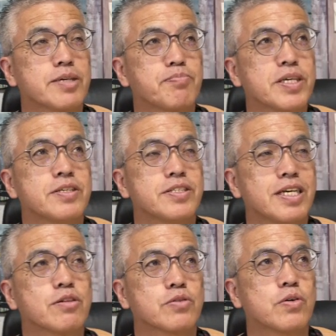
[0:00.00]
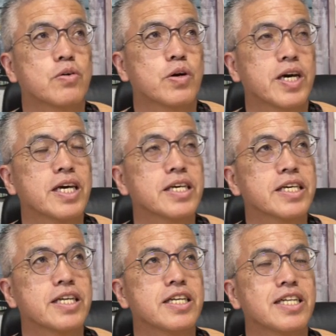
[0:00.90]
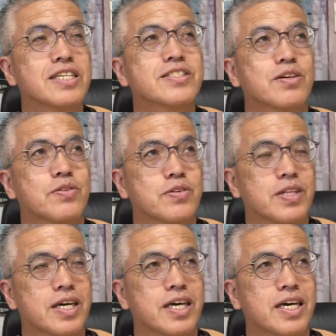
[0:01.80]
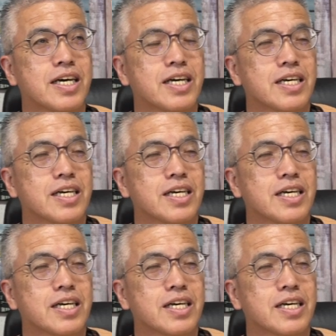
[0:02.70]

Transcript: 品しちゃうと返金になっちゃうので、